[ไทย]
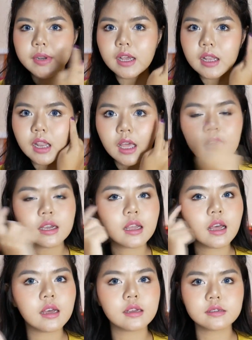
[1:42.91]
น่ารัก
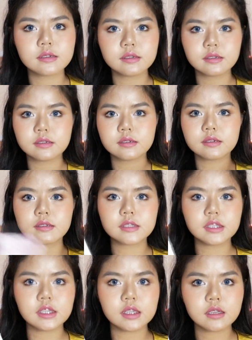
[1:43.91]
อะเออ
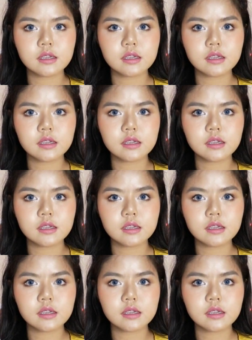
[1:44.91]
นี่